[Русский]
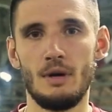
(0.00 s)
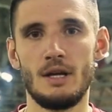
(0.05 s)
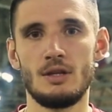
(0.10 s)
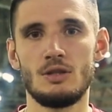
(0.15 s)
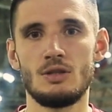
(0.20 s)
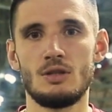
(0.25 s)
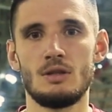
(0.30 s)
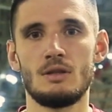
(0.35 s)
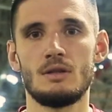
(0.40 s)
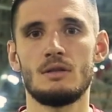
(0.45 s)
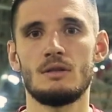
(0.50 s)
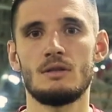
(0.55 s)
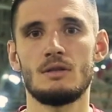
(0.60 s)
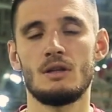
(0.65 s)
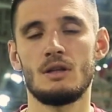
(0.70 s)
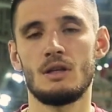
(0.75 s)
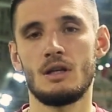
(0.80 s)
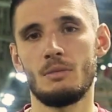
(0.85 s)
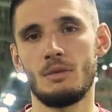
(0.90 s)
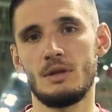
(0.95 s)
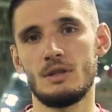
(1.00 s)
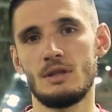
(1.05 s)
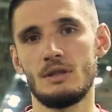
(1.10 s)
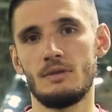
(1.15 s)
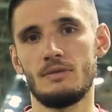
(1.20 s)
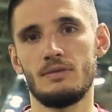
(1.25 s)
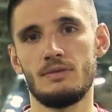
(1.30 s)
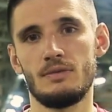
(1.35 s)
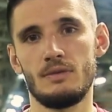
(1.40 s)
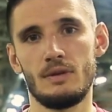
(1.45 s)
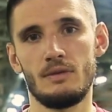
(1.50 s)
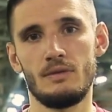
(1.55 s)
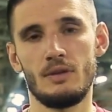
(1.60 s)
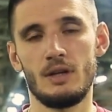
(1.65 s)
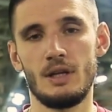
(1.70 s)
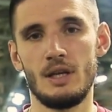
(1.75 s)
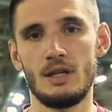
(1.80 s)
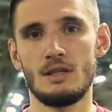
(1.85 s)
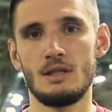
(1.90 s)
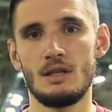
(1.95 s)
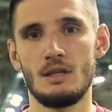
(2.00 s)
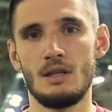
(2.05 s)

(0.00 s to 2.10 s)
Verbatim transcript: матче «Локомотив» в игре с